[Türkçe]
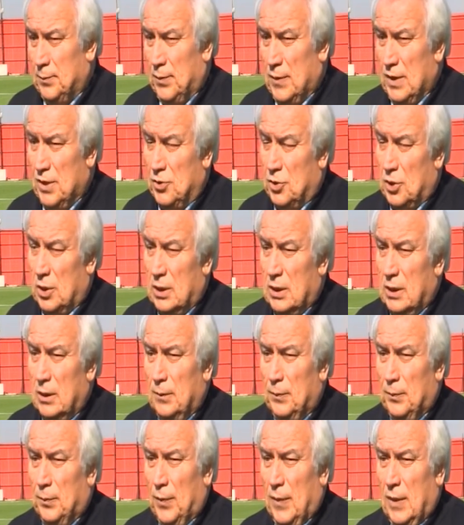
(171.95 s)
İnşallah
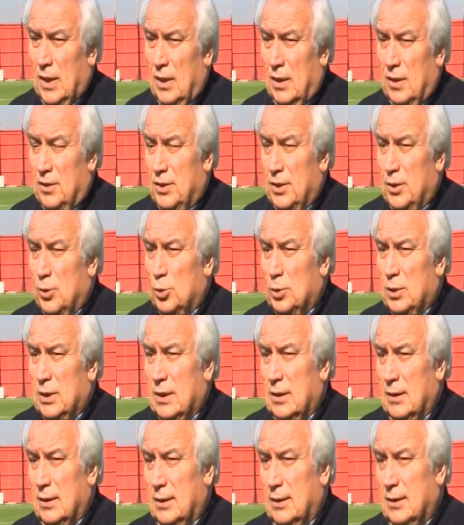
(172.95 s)
Rio'da